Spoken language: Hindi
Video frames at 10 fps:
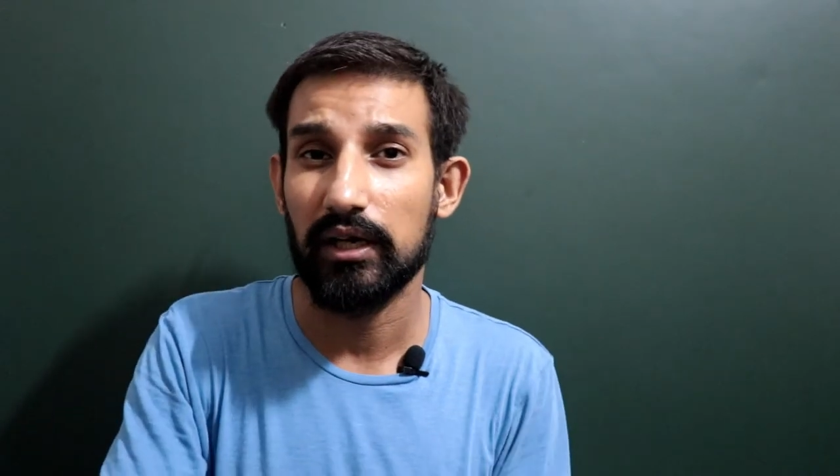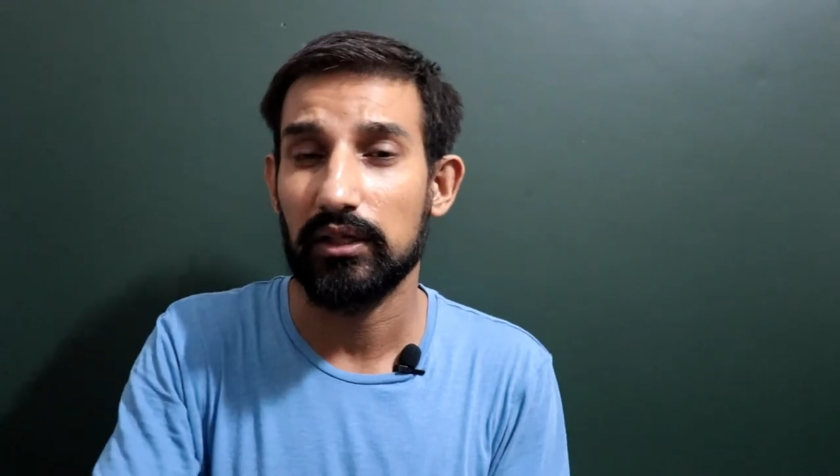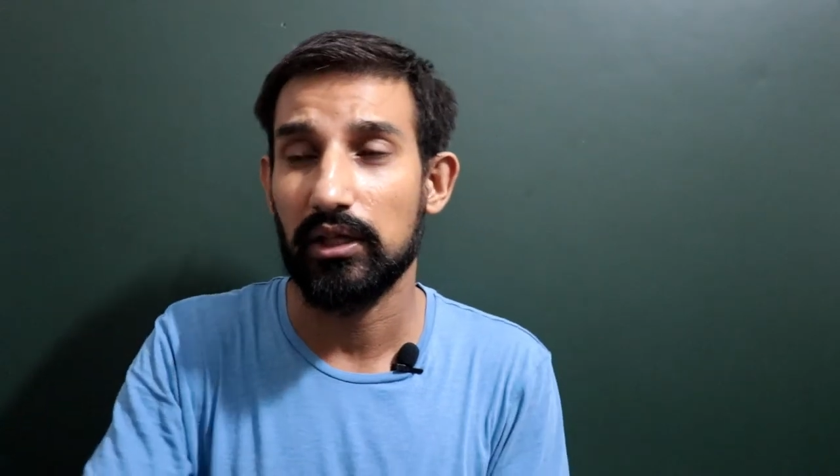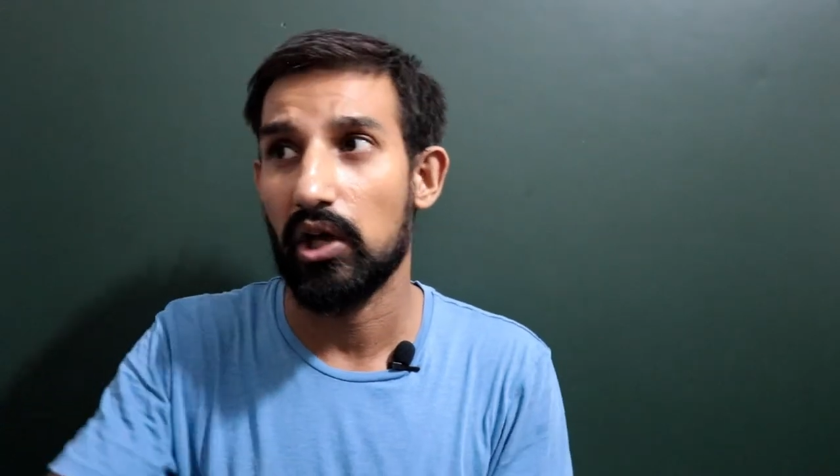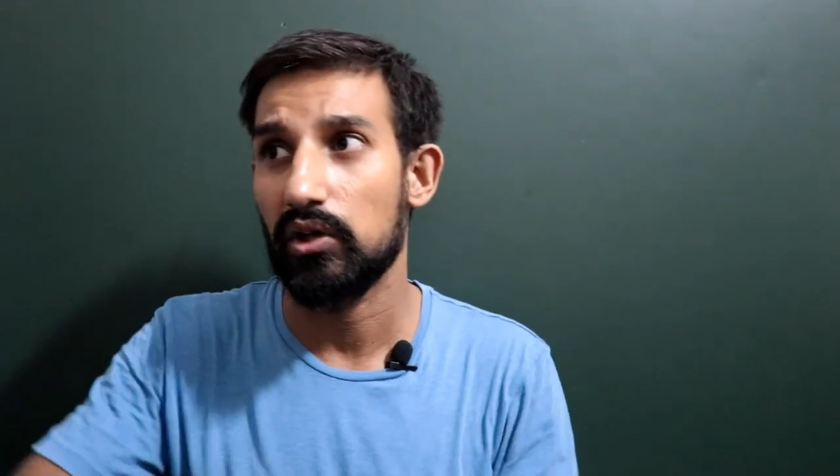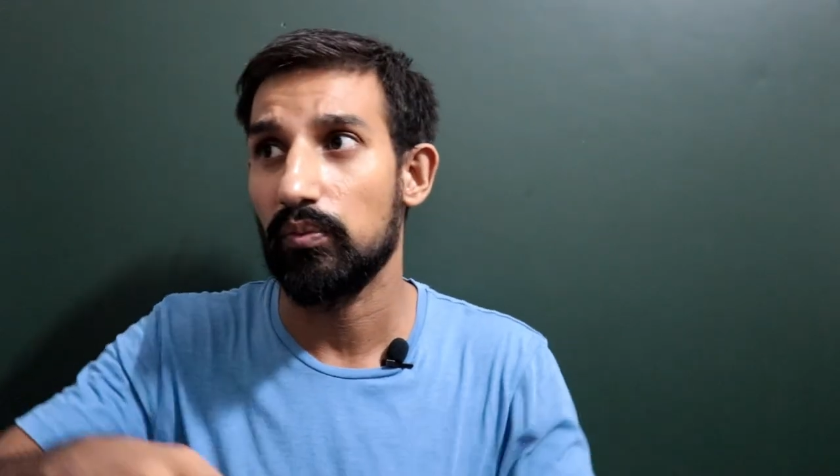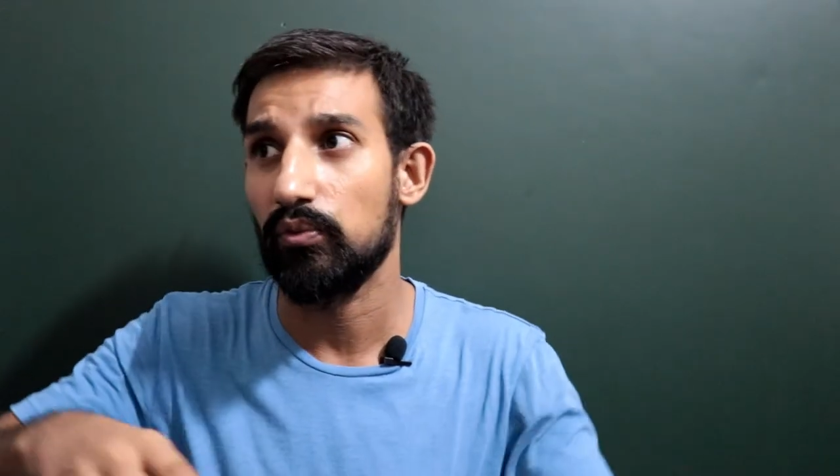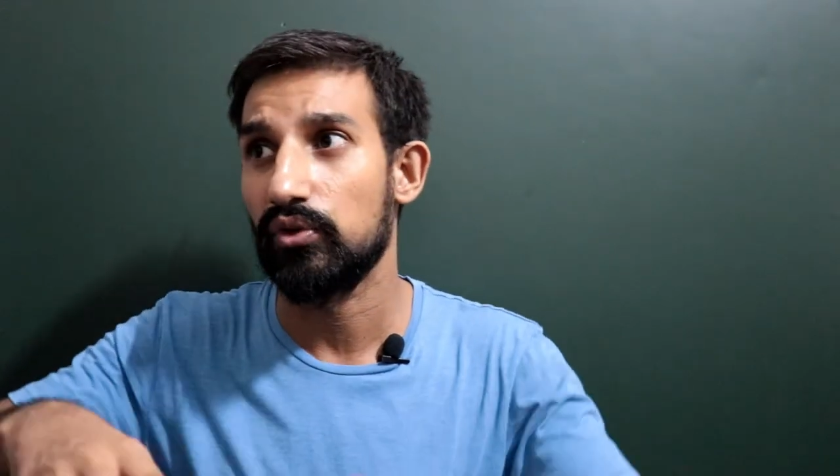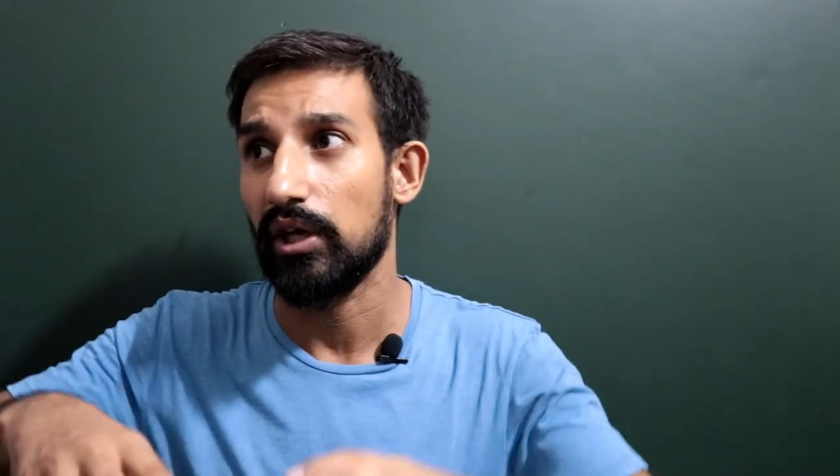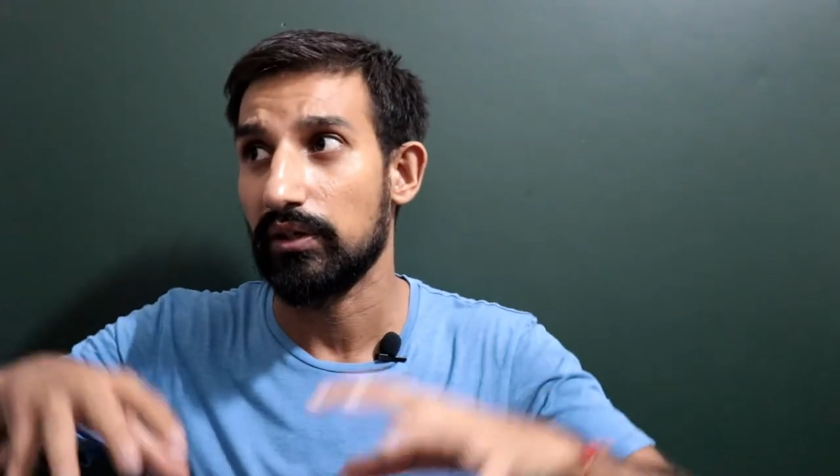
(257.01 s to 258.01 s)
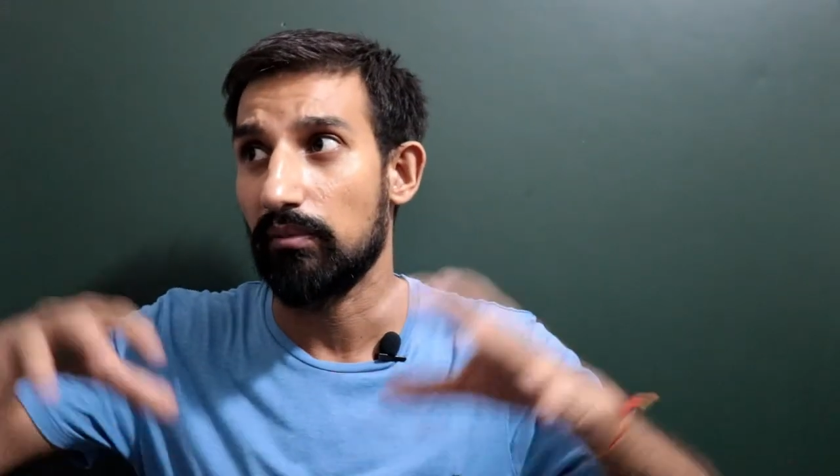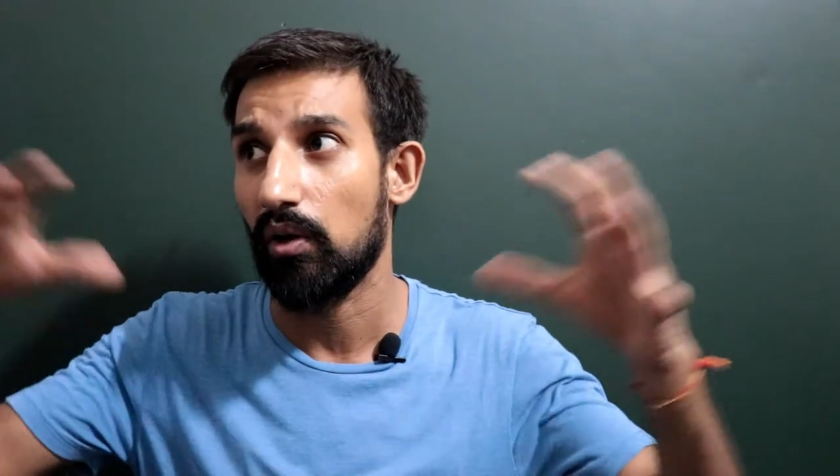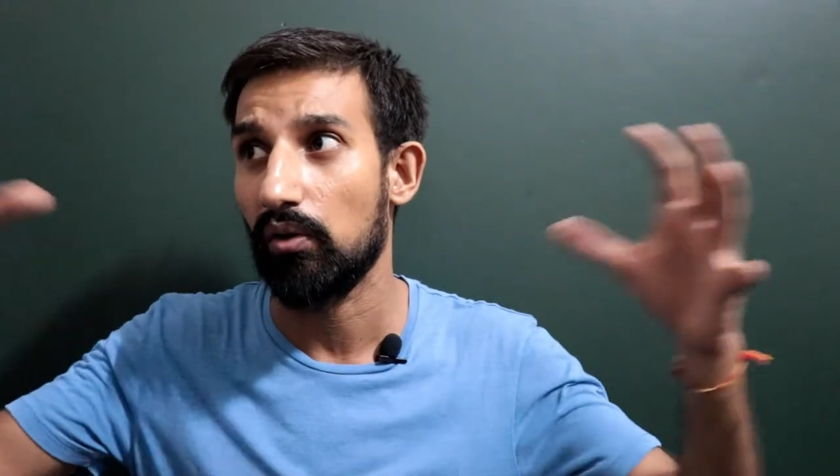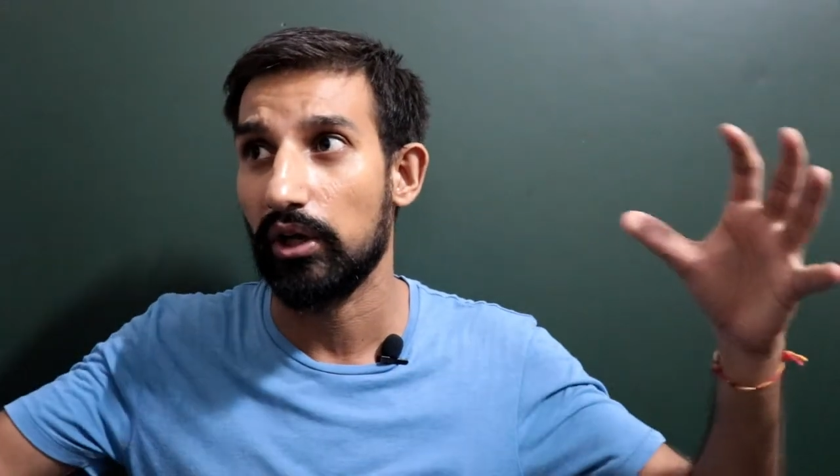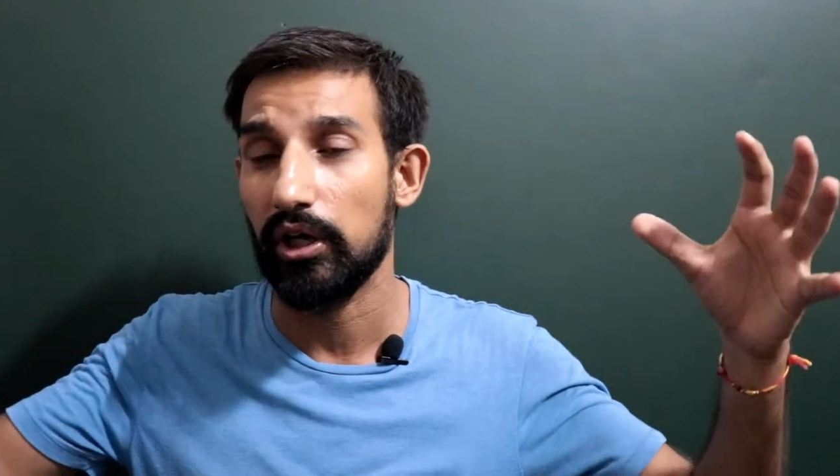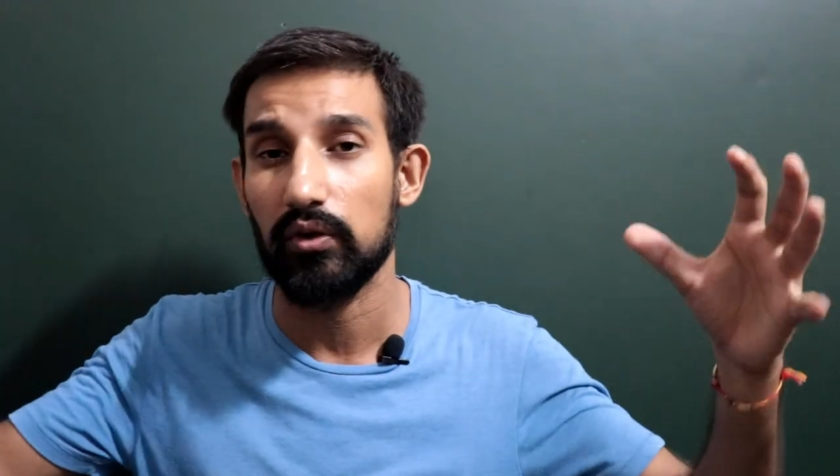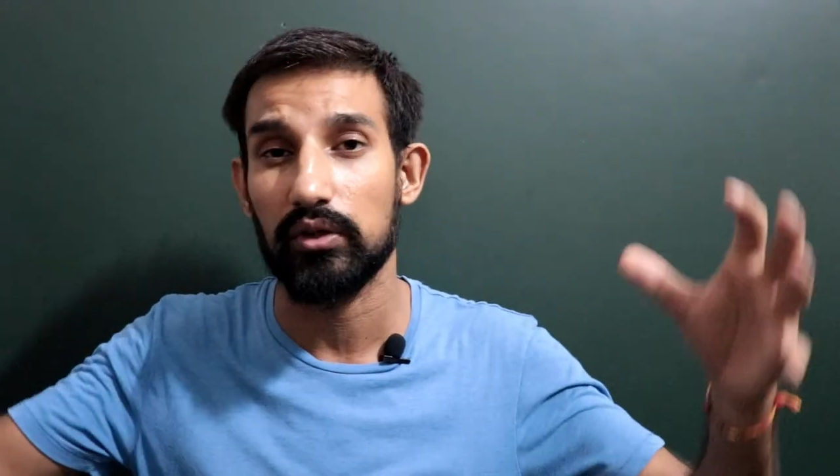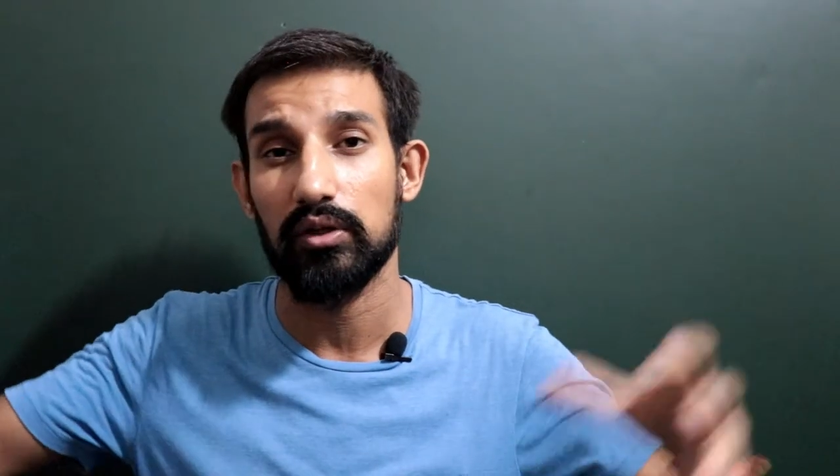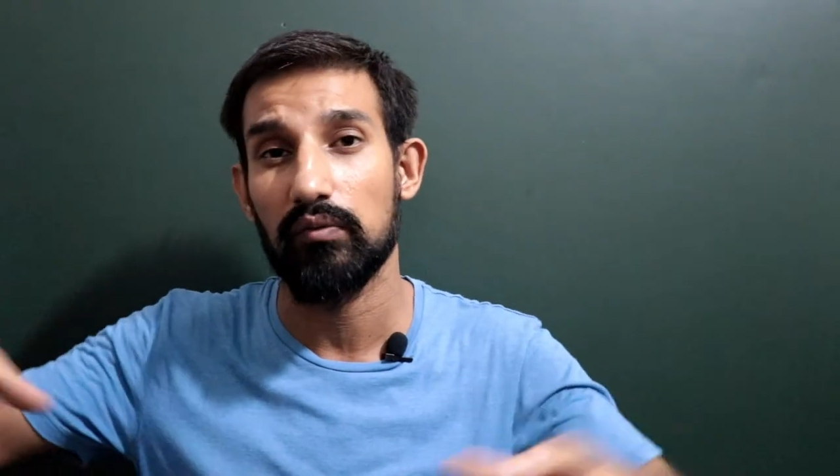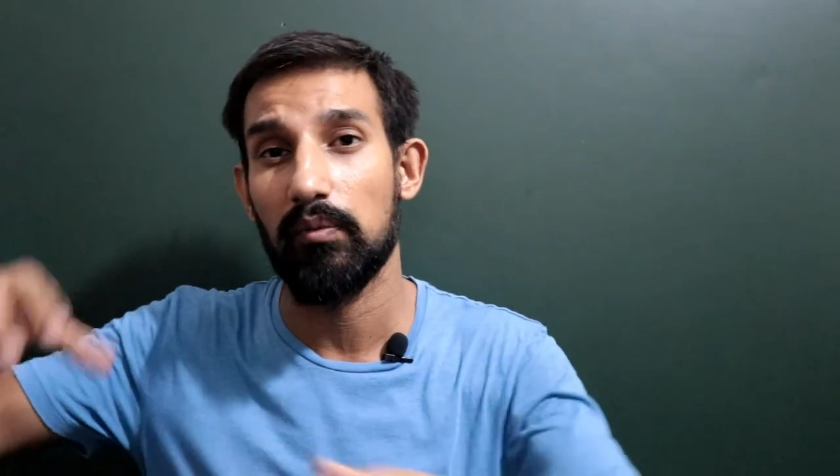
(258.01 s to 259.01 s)
के रखता है और जब कुछ ऐसा माहौल क्रिएट
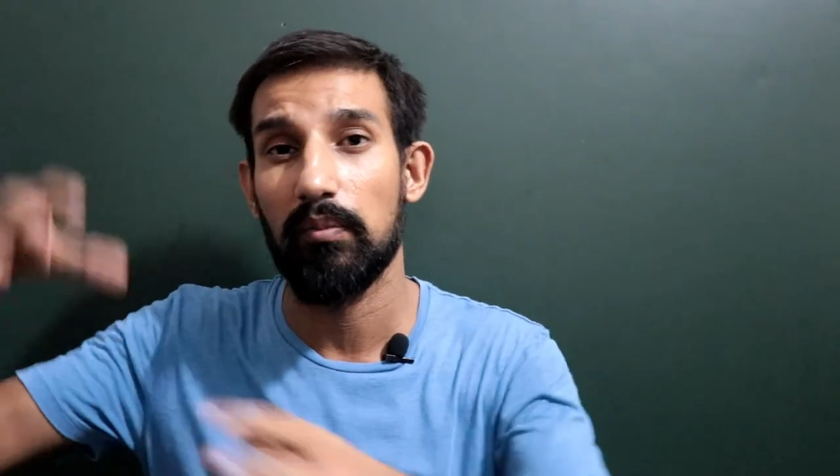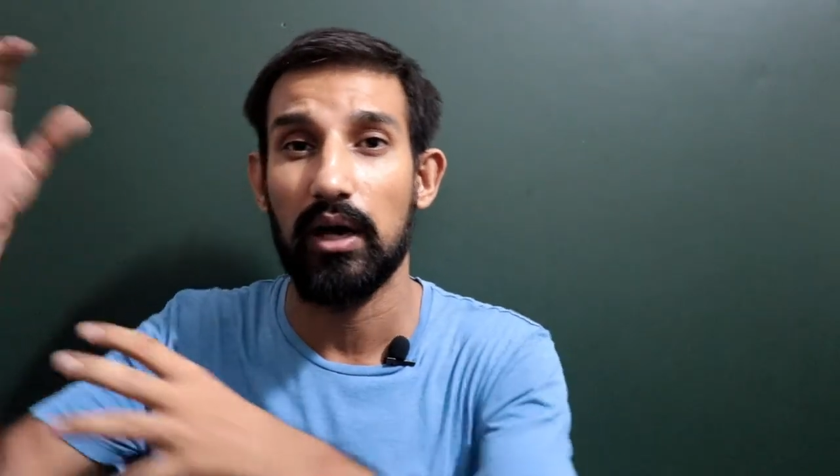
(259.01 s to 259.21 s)
होता है तो वो